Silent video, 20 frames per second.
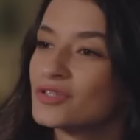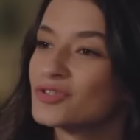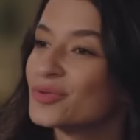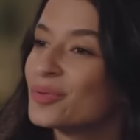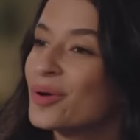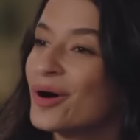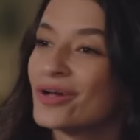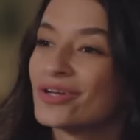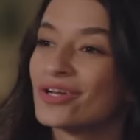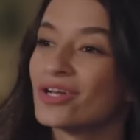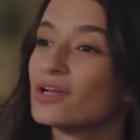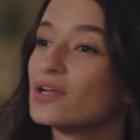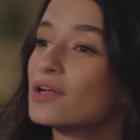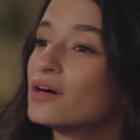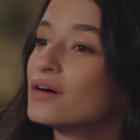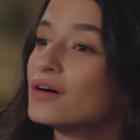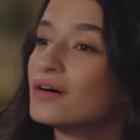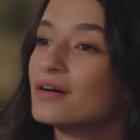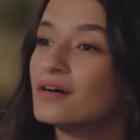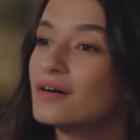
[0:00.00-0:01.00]
سبحان
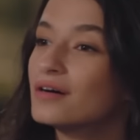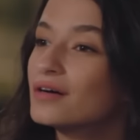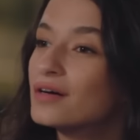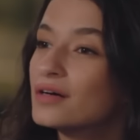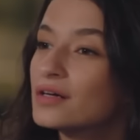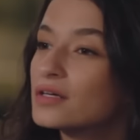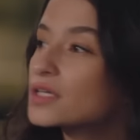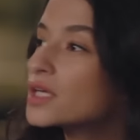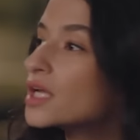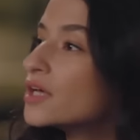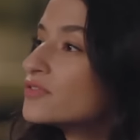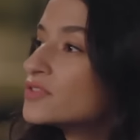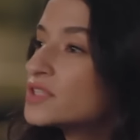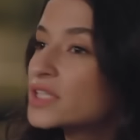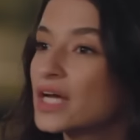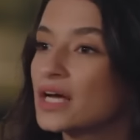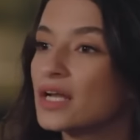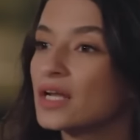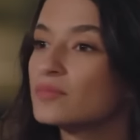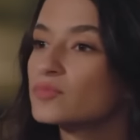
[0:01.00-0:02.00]
الله
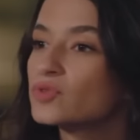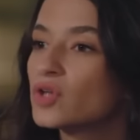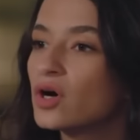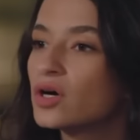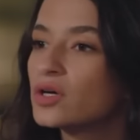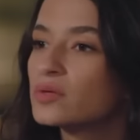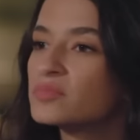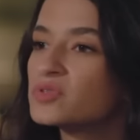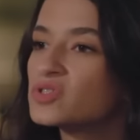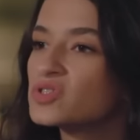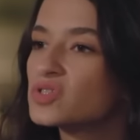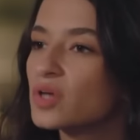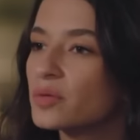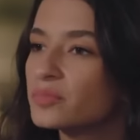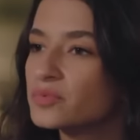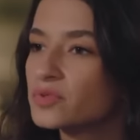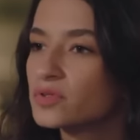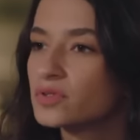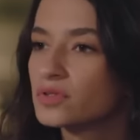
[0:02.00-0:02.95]
نفس كلام طاهر بالظبط